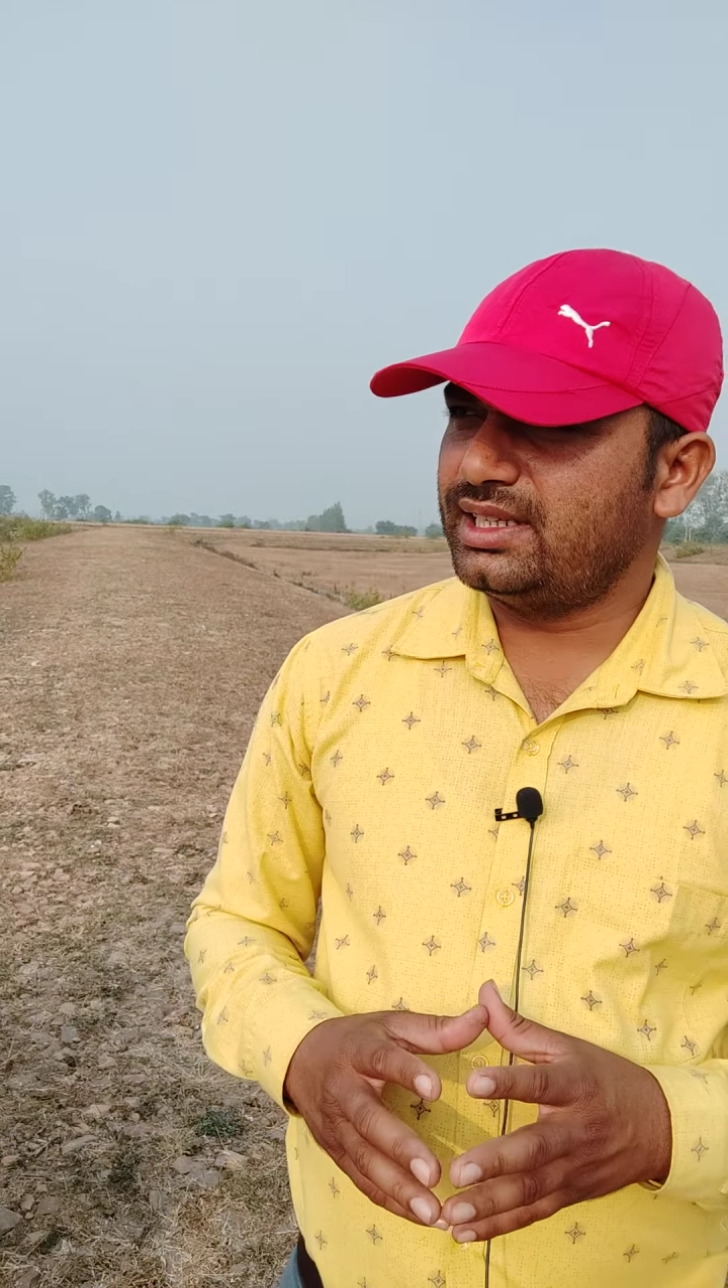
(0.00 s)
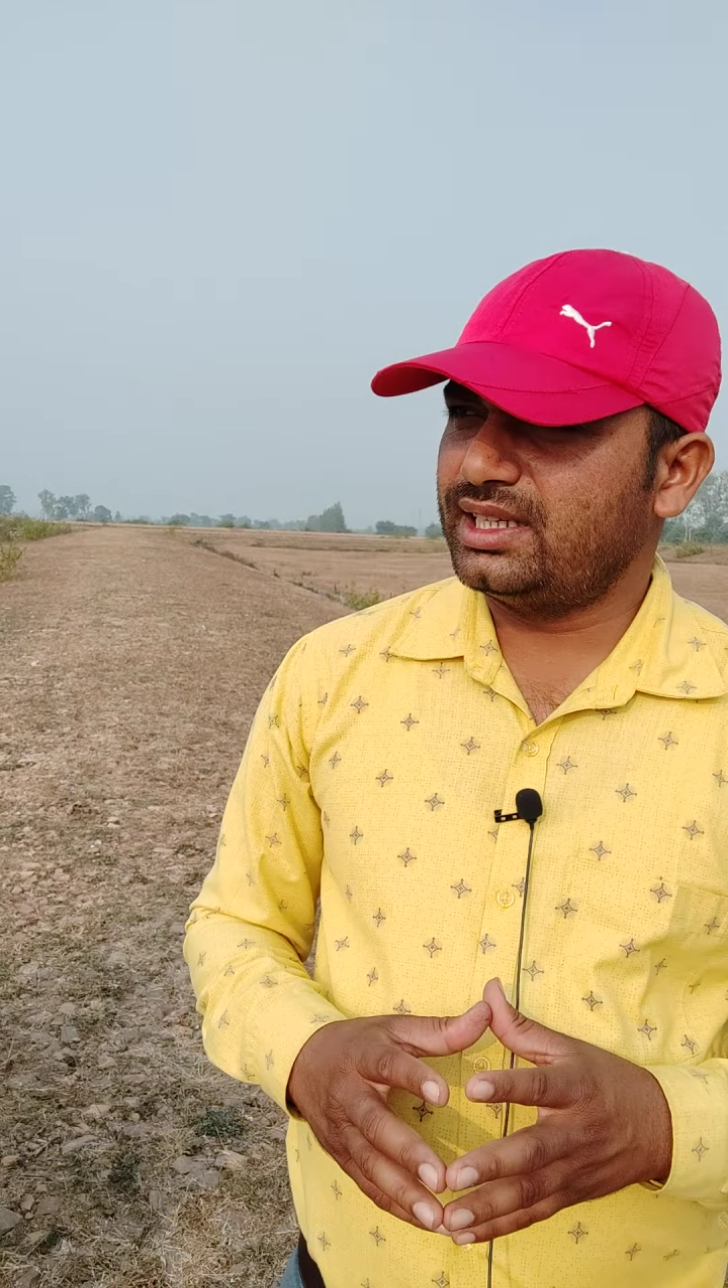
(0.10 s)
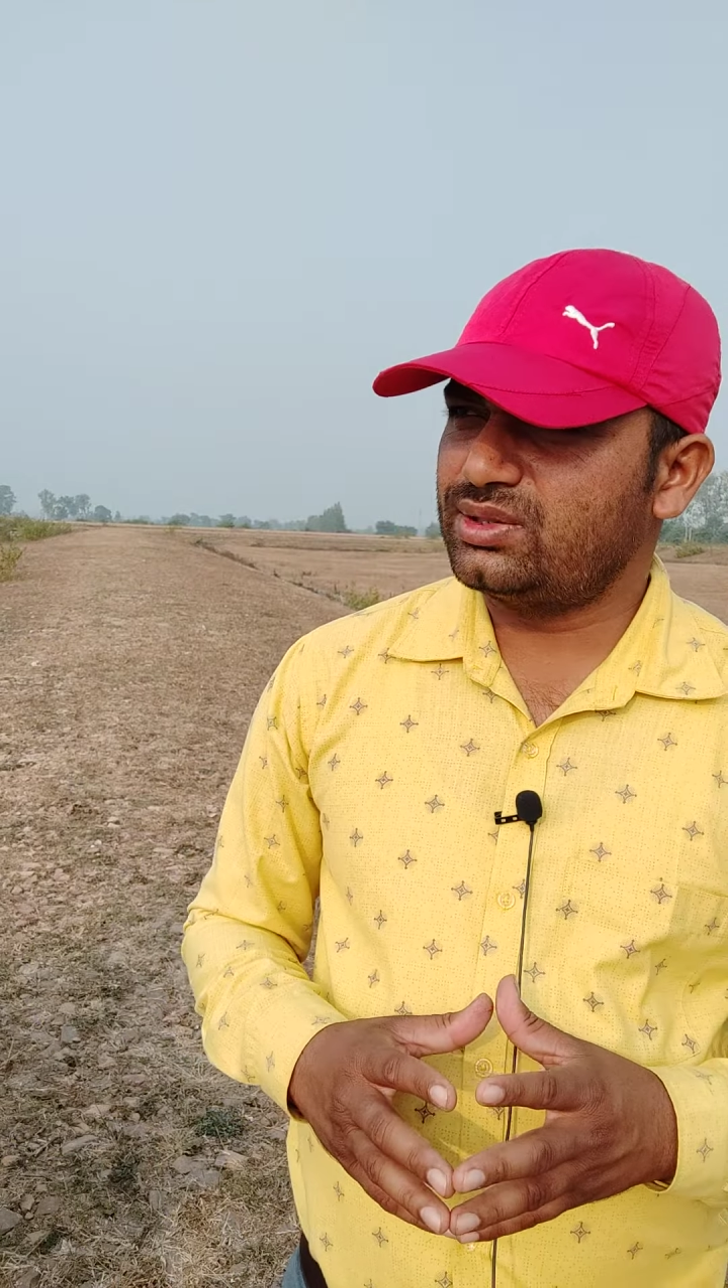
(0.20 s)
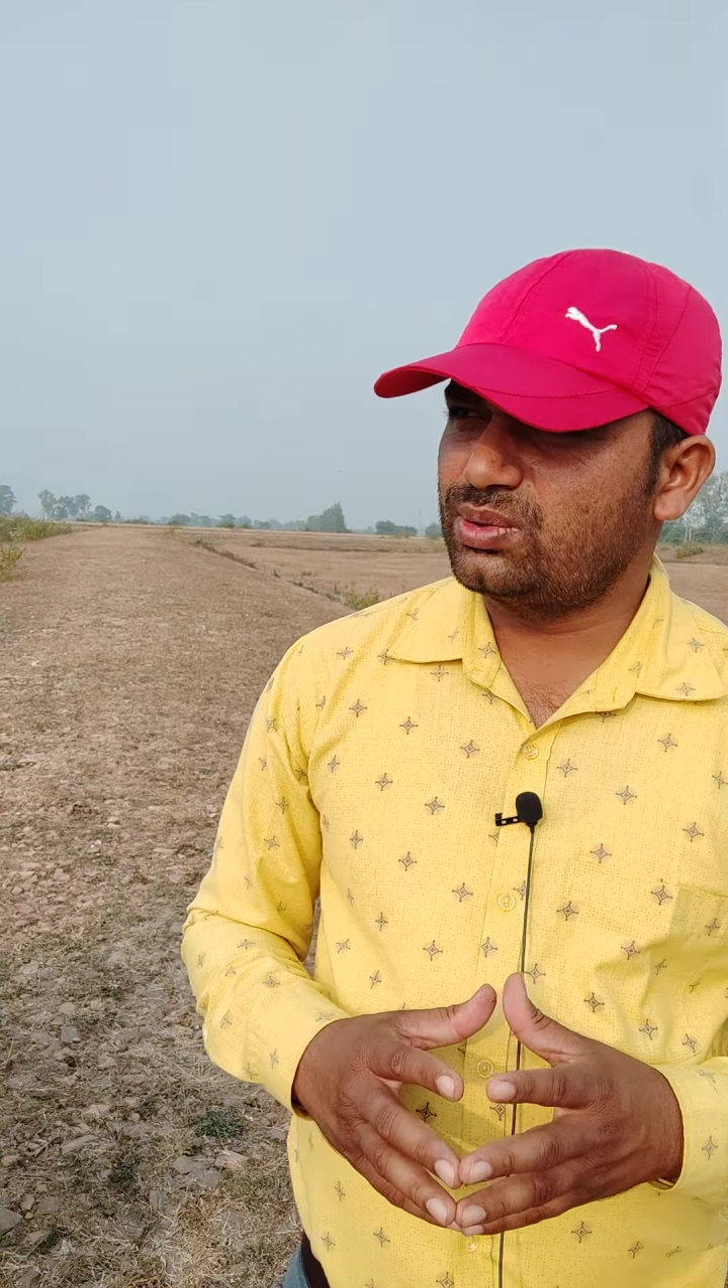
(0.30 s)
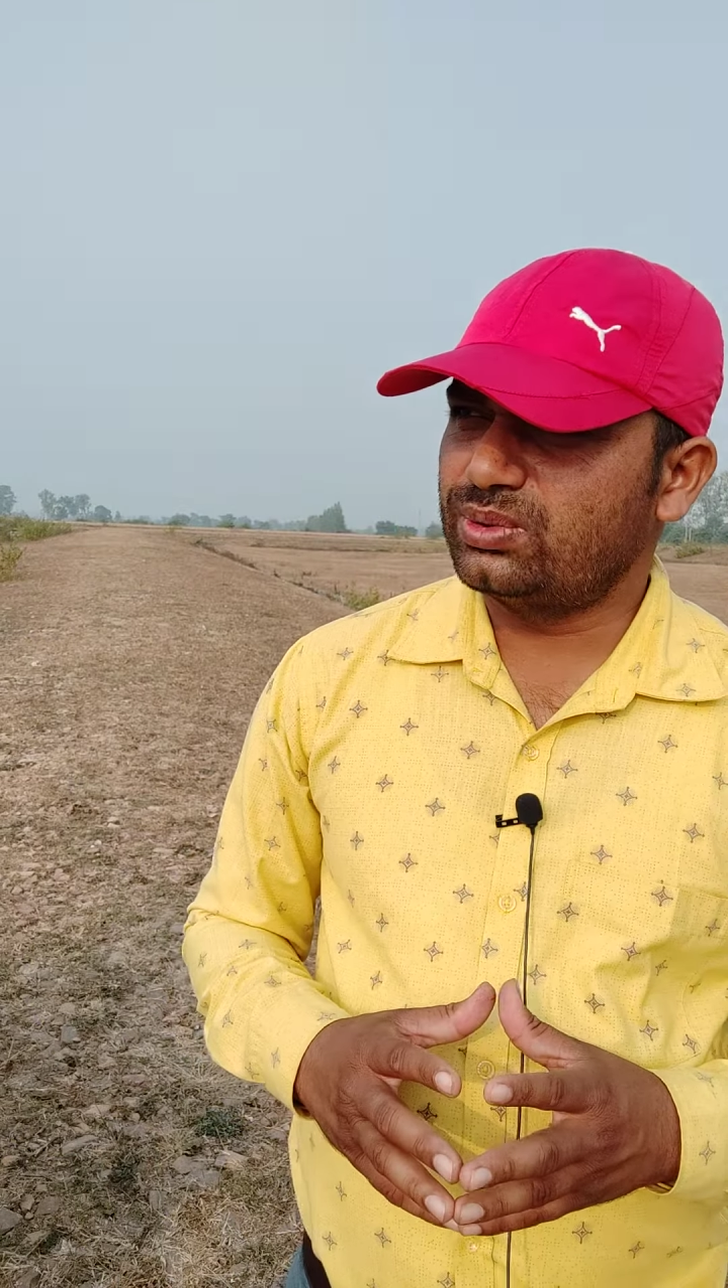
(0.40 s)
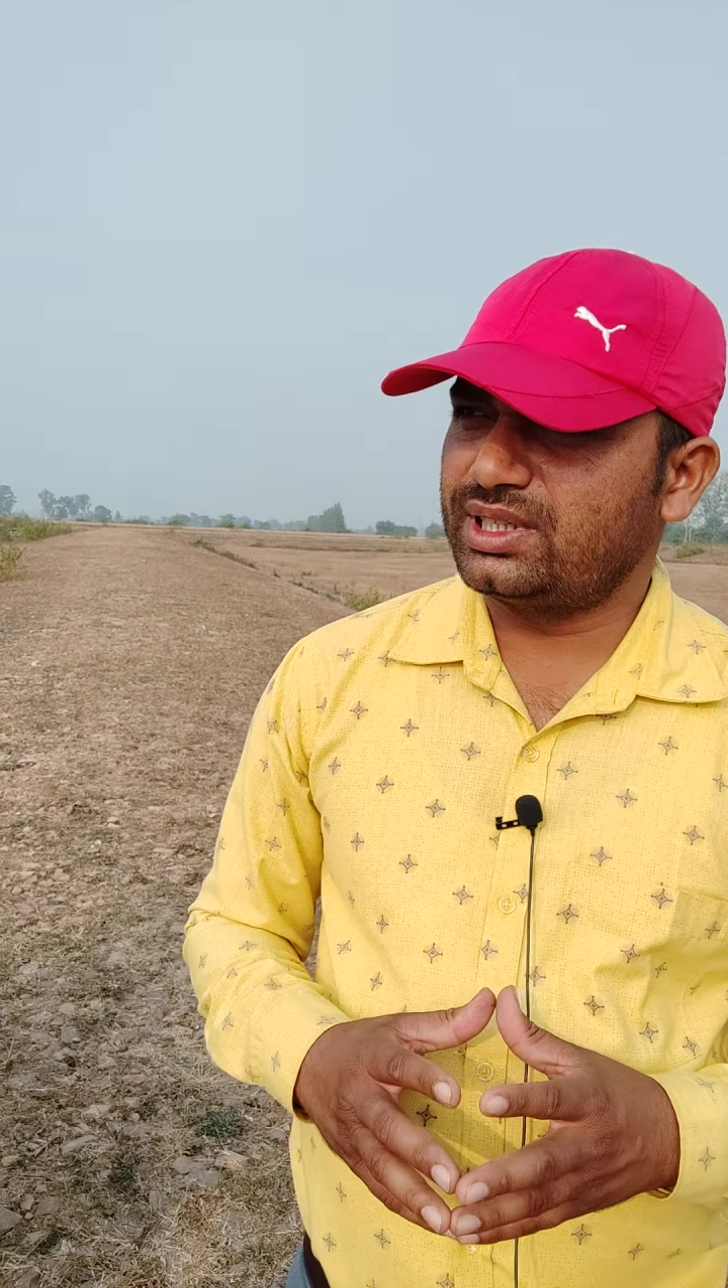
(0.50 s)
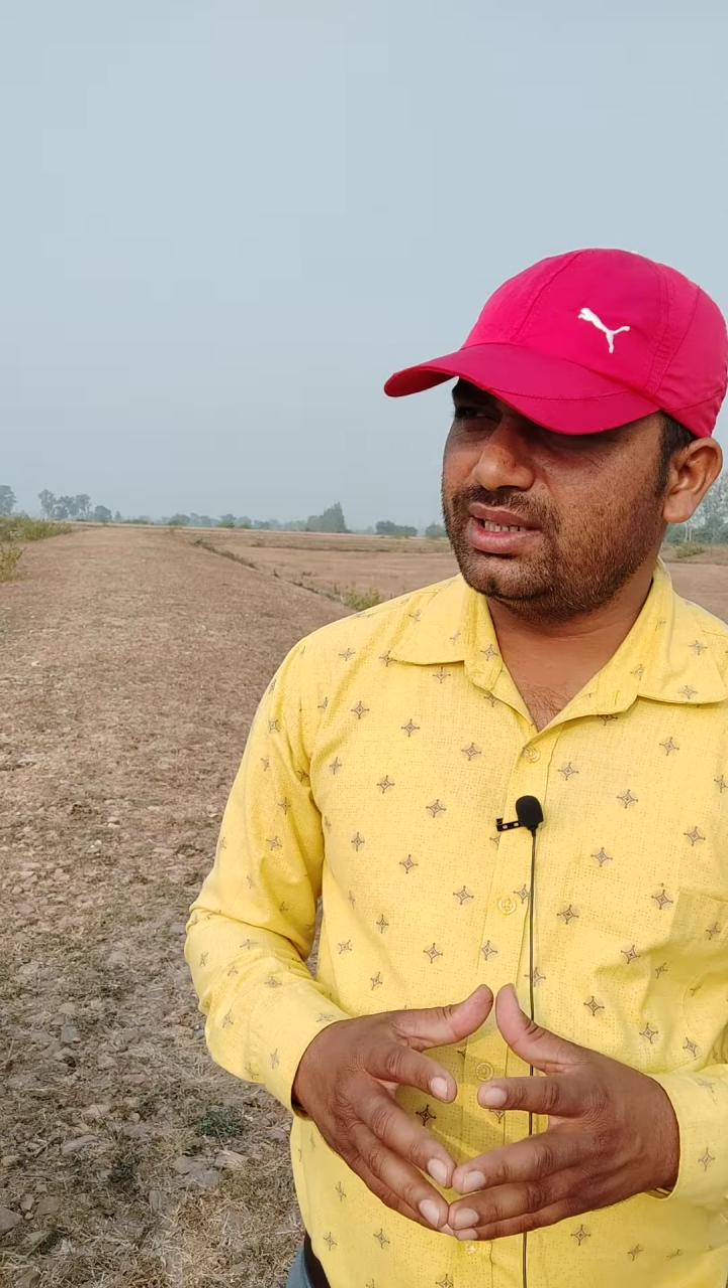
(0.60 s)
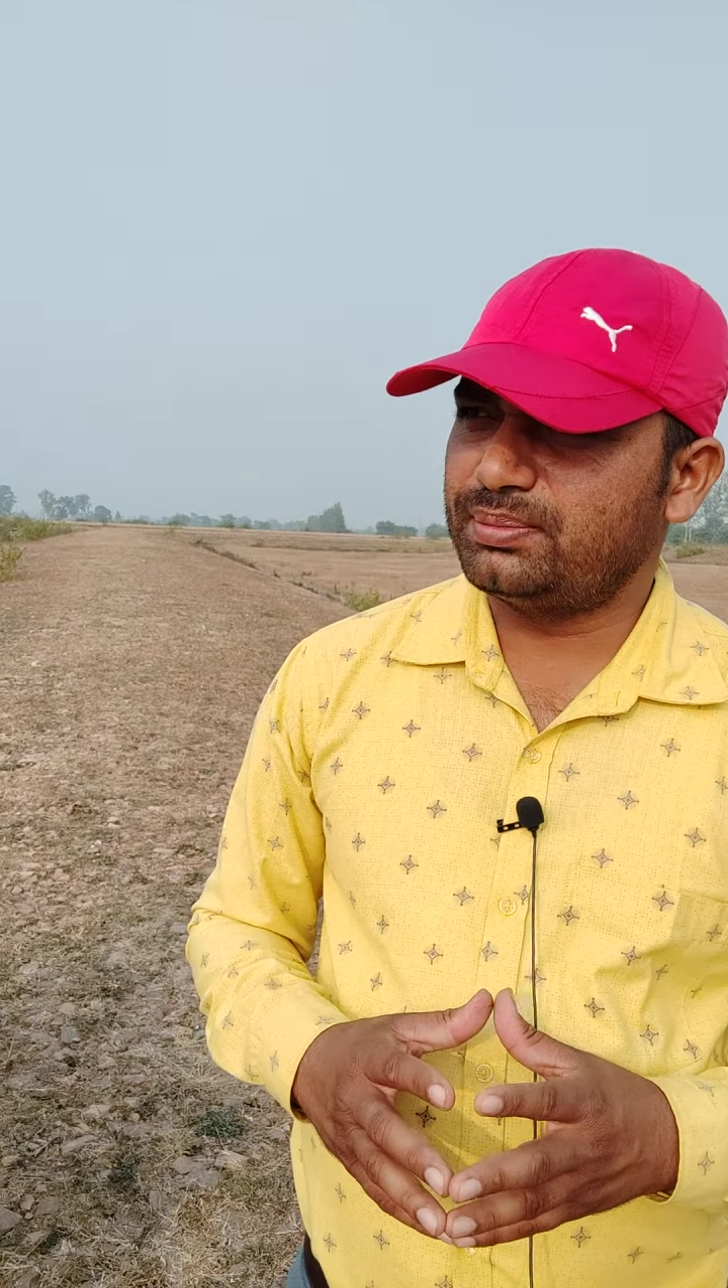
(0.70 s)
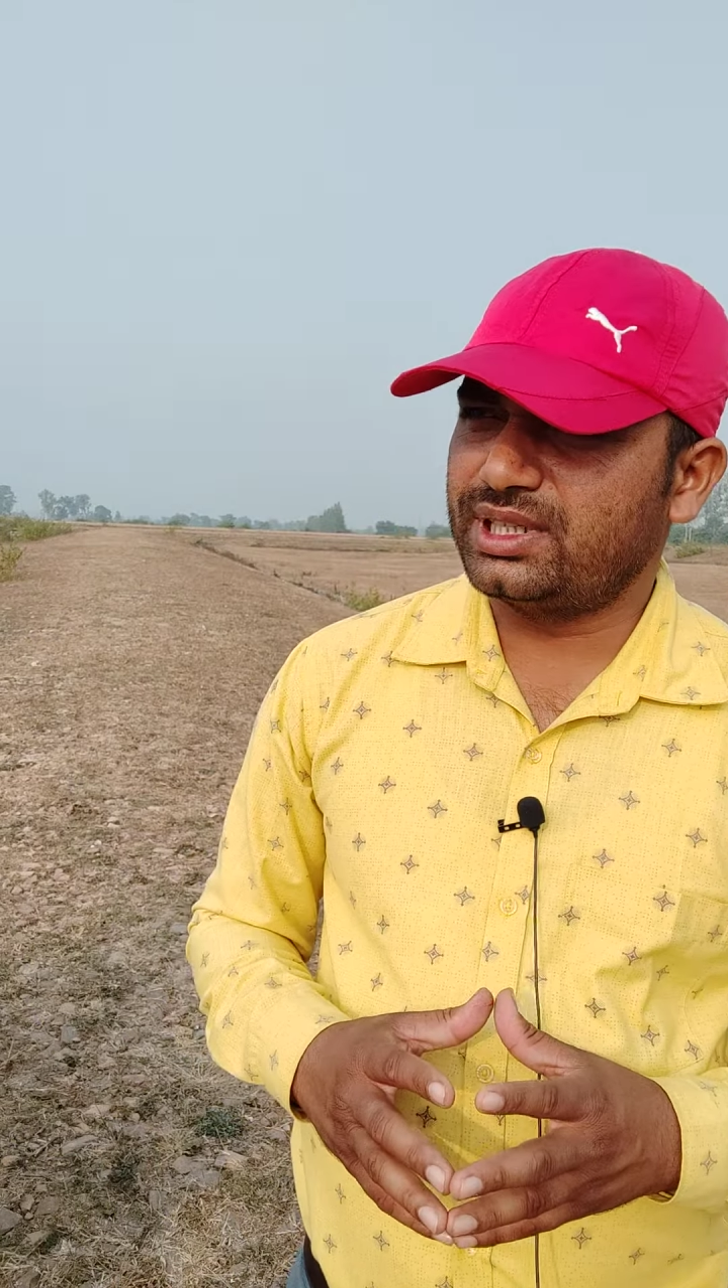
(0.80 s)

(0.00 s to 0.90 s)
के सूखने